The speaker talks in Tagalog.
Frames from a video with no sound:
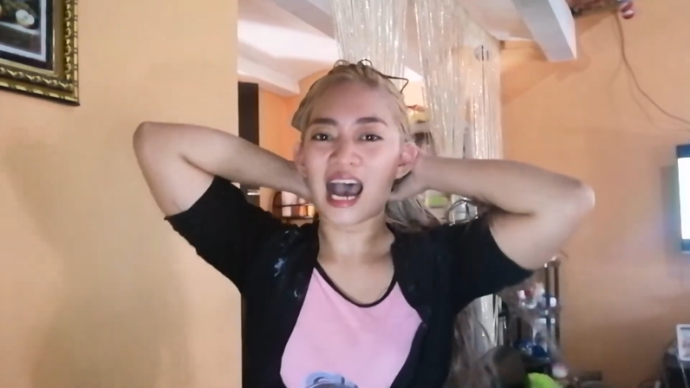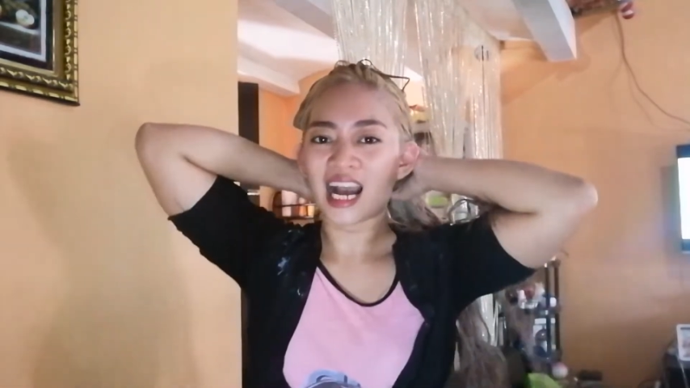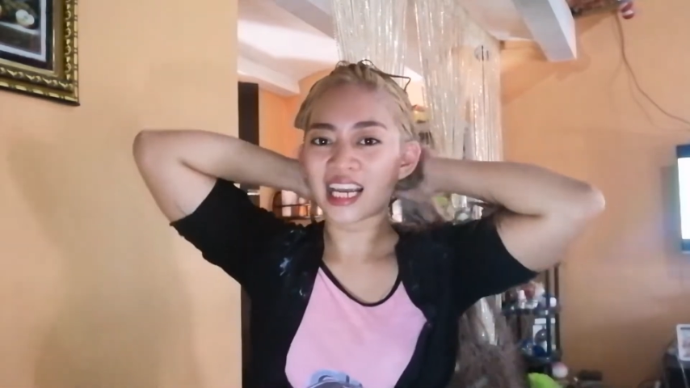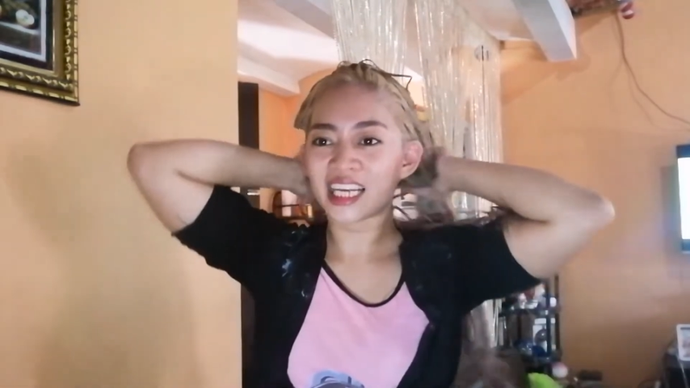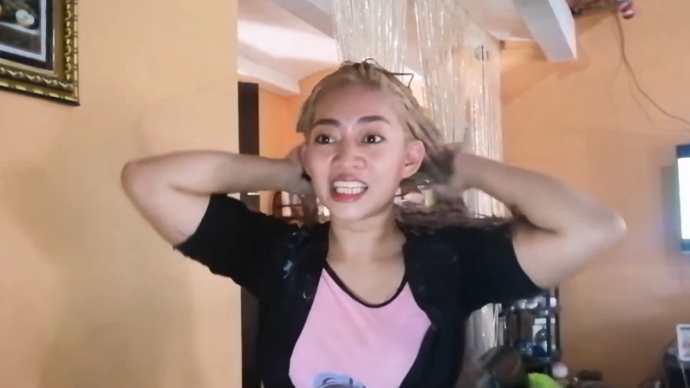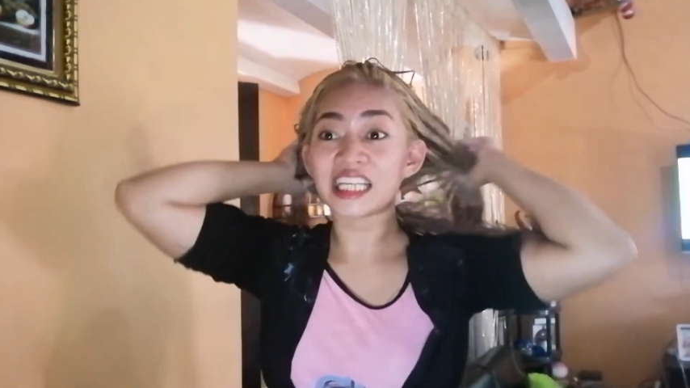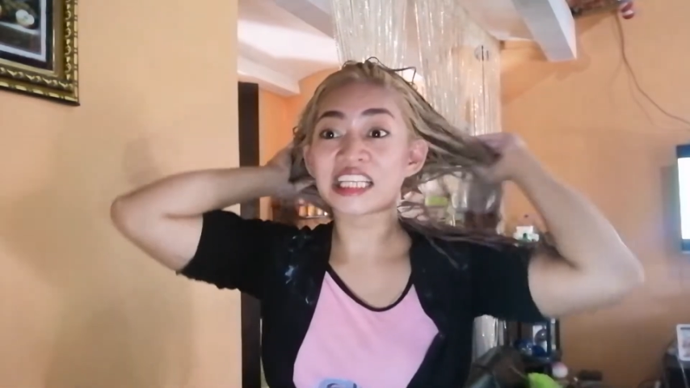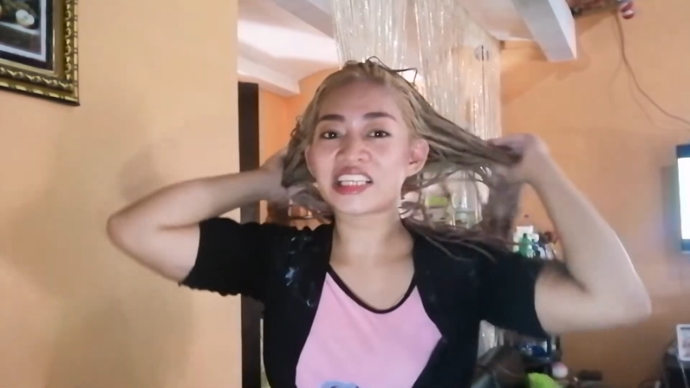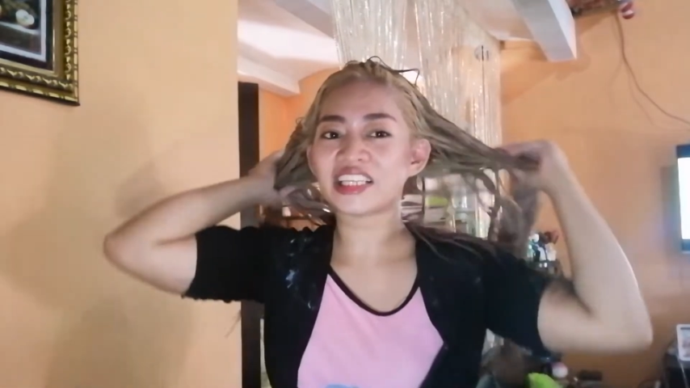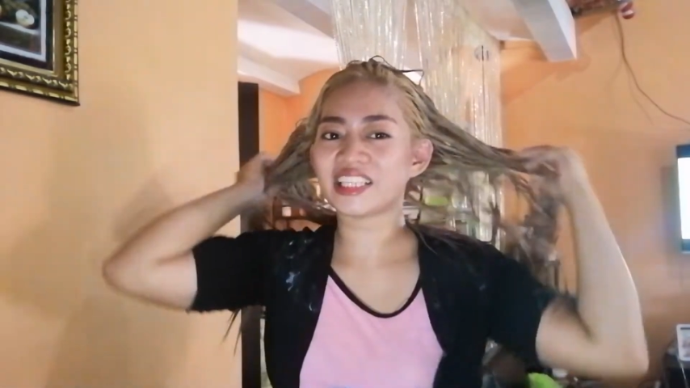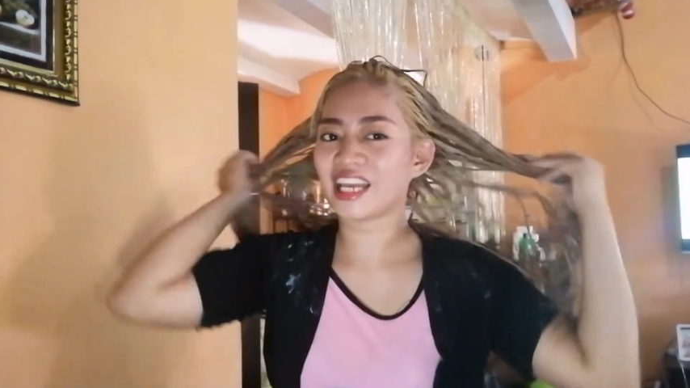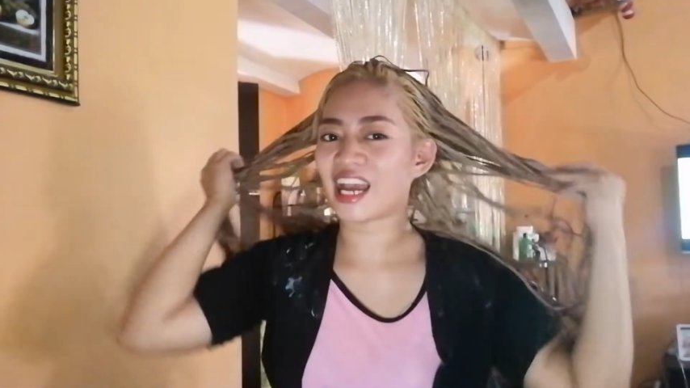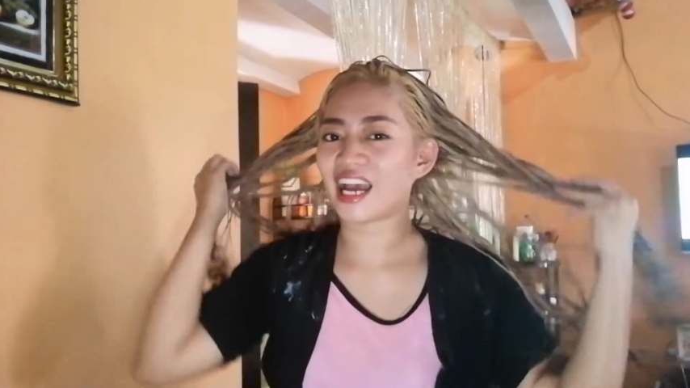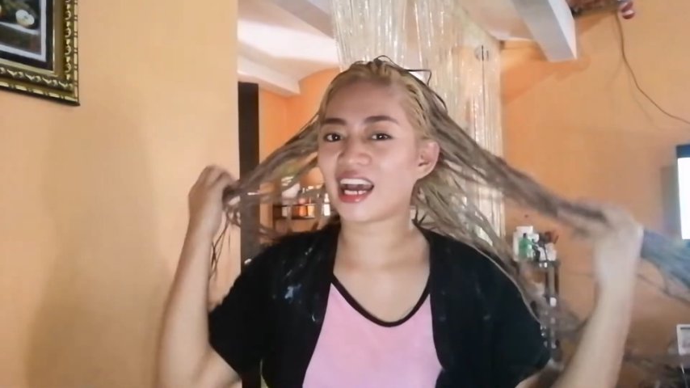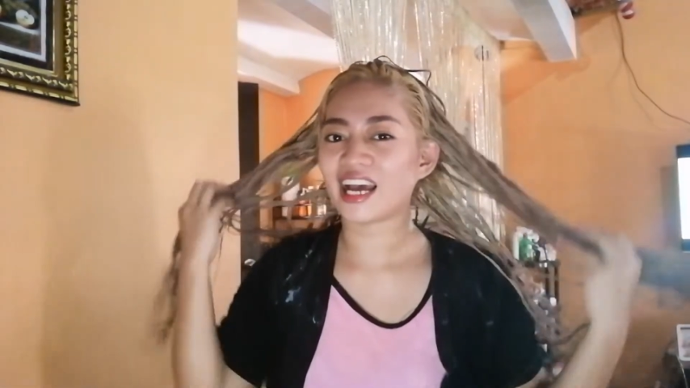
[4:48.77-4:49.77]
Ang init
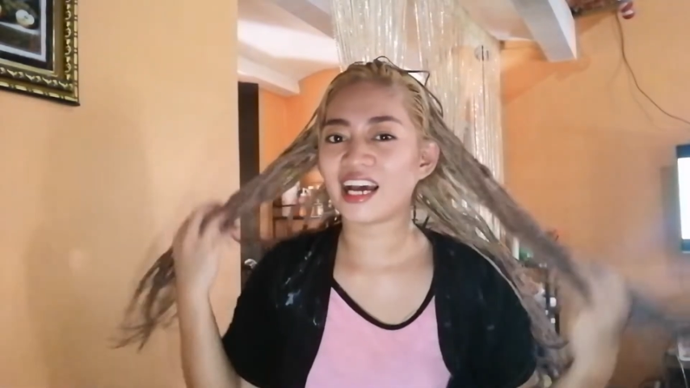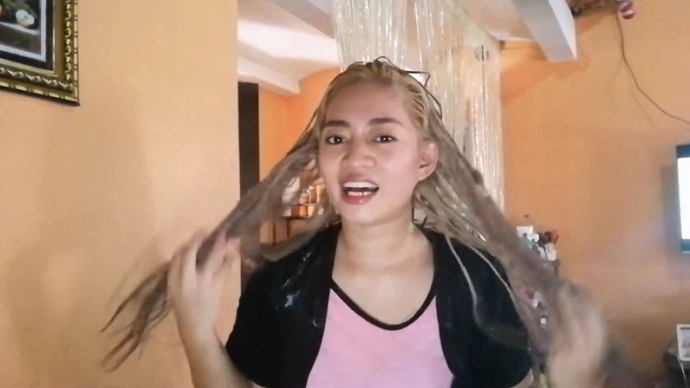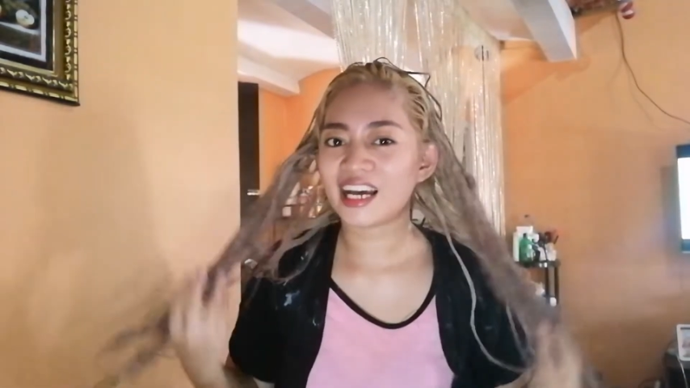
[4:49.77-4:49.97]
niya.